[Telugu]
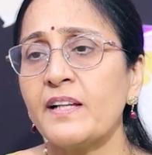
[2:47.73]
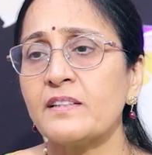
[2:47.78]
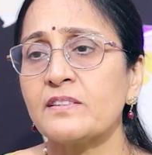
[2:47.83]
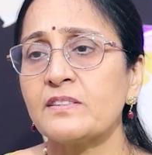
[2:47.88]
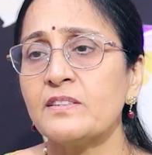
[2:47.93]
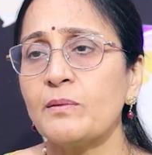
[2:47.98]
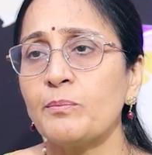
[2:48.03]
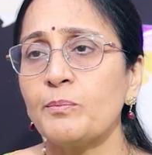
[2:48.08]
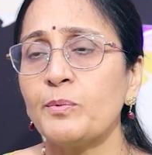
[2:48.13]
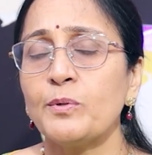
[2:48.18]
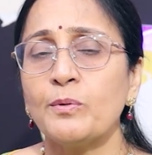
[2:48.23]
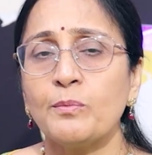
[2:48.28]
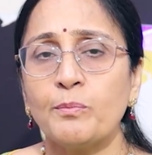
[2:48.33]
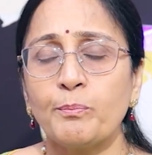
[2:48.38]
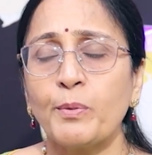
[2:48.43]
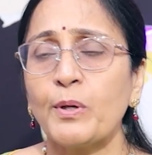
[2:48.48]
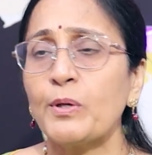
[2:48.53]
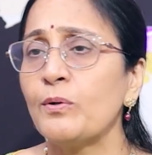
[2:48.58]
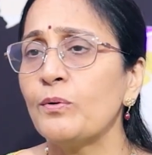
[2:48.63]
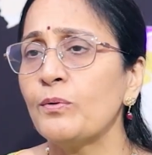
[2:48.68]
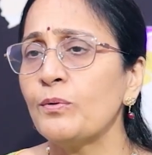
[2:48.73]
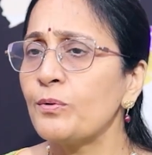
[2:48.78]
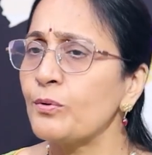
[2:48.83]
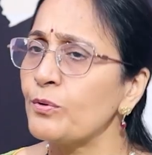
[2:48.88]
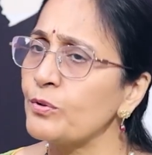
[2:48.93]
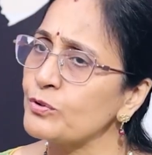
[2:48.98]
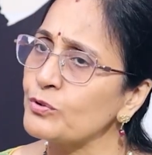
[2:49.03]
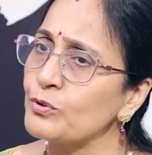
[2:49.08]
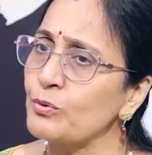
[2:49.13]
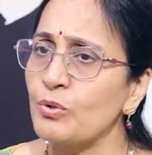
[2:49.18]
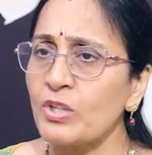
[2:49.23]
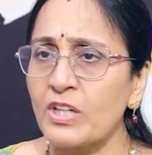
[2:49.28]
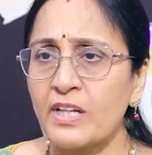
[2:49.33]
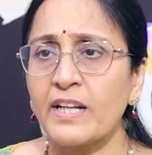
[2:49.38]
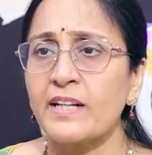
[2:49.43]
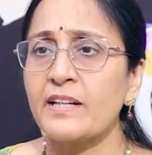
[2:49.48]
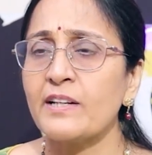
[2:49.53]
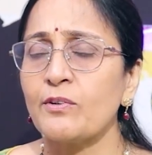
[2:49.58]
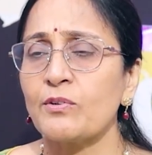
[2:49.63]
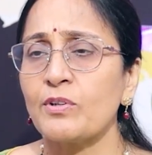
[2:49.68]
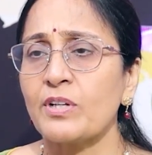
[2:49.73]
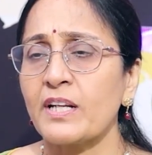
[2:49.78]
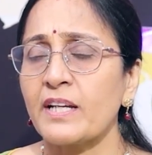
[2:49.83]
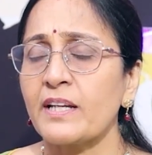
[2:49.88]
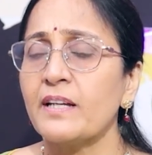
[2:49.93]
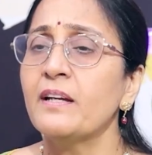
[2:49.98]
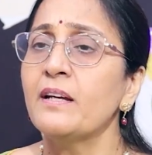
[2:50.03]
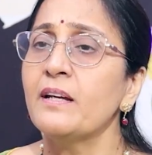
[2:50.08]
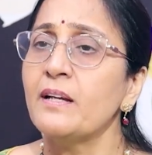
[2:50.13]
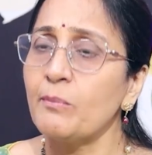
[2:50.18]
తెలిసినప్పుడు పనులు రోజు ఉంటానే ఉంటాయి